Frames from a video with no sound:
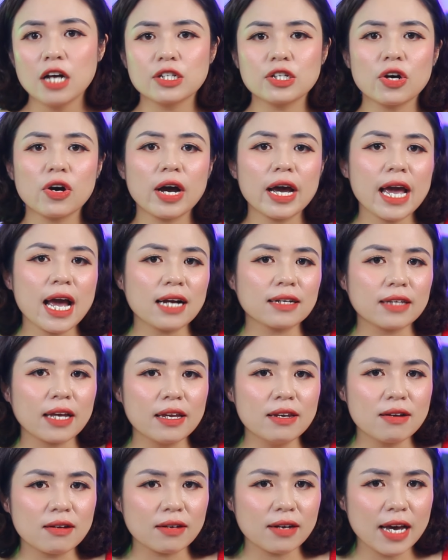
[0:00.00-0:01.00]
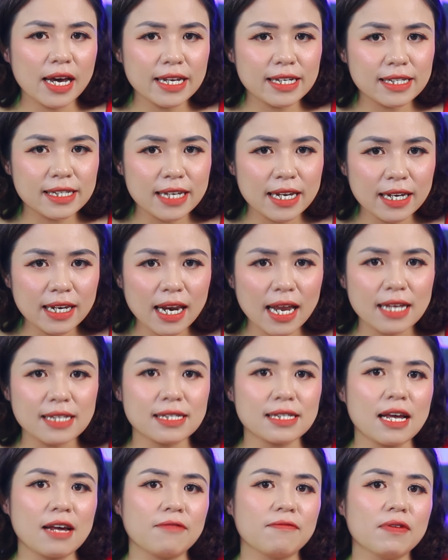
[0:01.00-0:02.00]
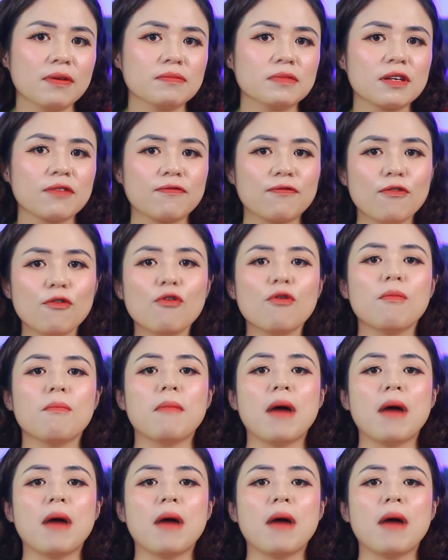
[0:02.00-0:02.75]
Cho khách hàng thấy được đây chính là sản phẩm dịch vụ